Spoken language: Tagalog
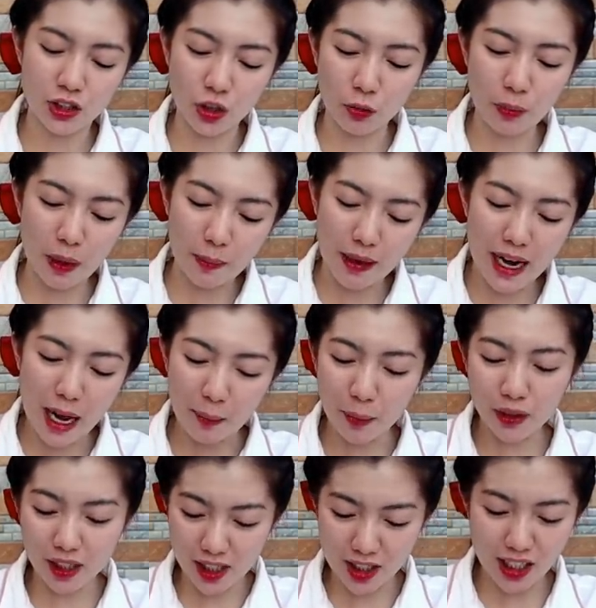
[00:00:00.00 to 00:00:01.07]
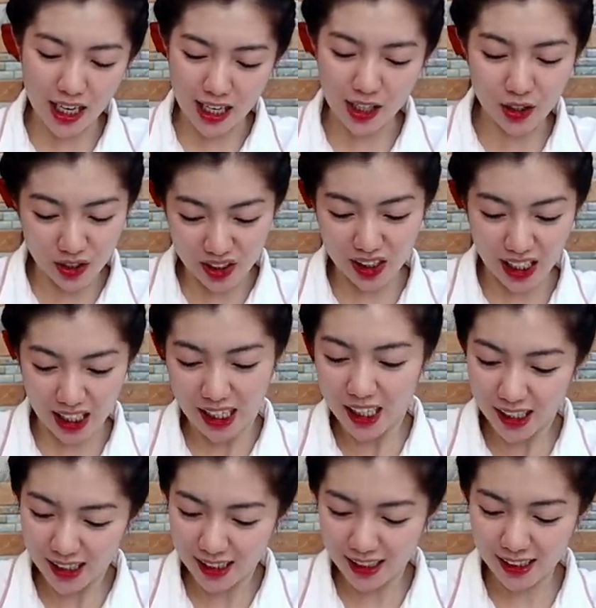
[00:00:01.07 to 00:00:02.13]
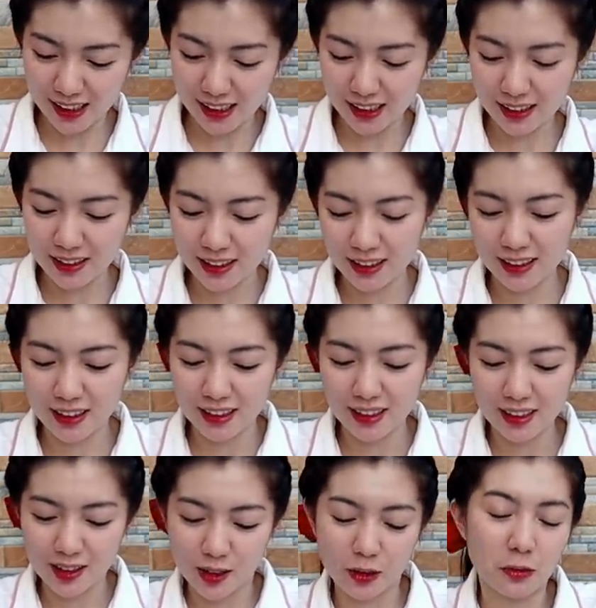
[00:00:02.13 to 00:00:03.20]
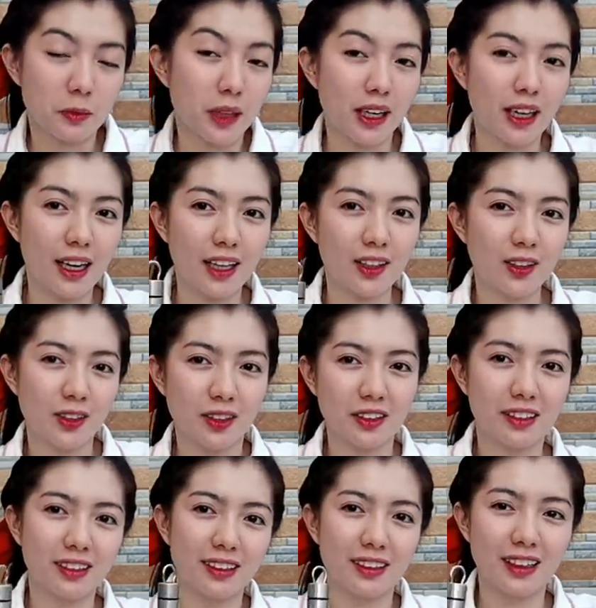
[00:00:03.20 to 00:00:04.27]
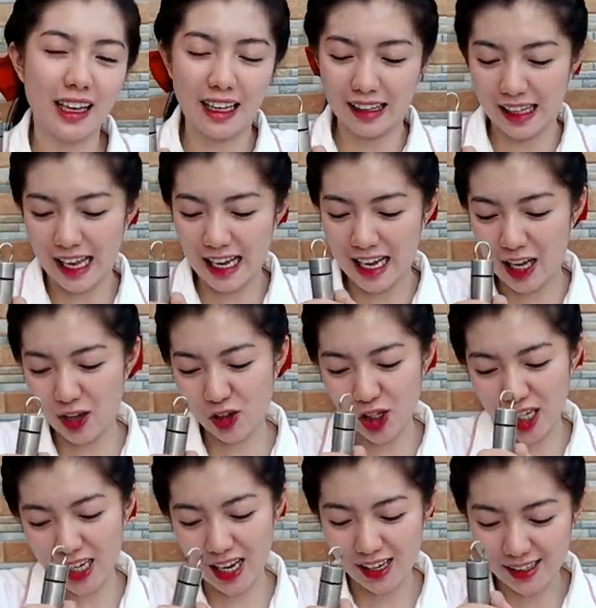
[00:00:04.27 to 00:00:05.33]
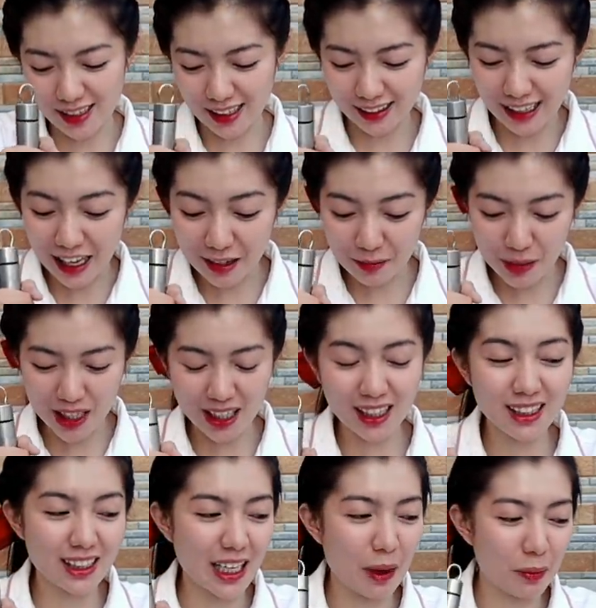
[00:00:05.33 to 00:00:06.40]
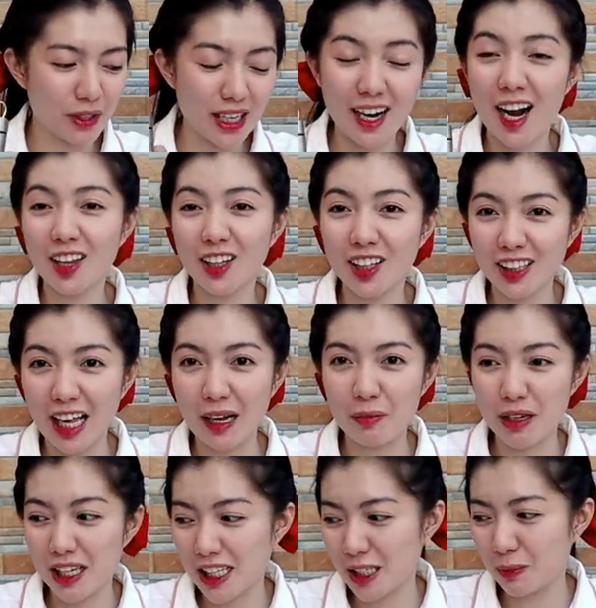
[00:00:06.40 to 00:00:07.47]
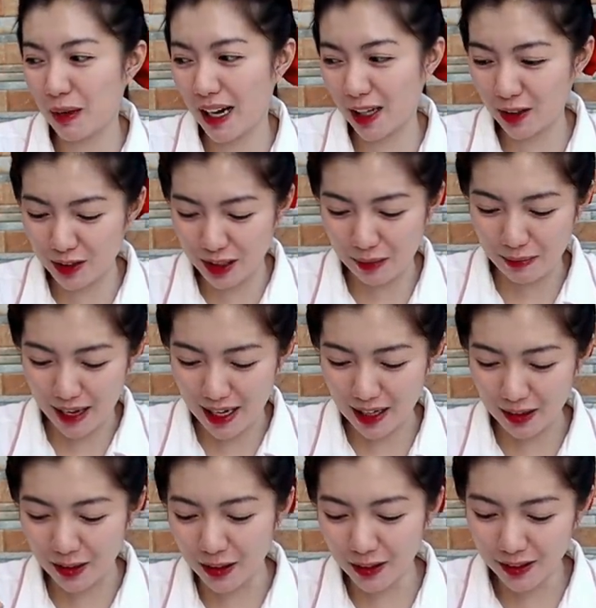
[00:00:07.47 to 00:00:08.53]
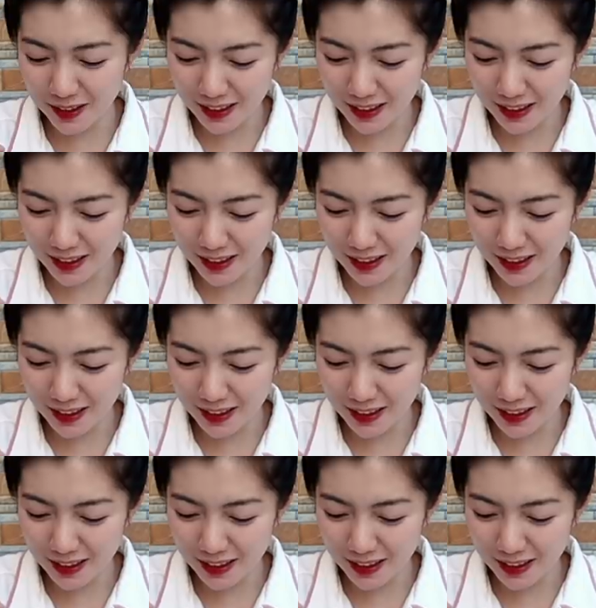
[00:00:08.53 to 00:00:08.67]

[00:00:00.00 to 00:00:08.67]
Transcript: So, pag malapot na siya, yun na. So, mga ano, Antay kayo dyan guys ng 10 minutes. Tapos another 10 minutes para do sa Milo.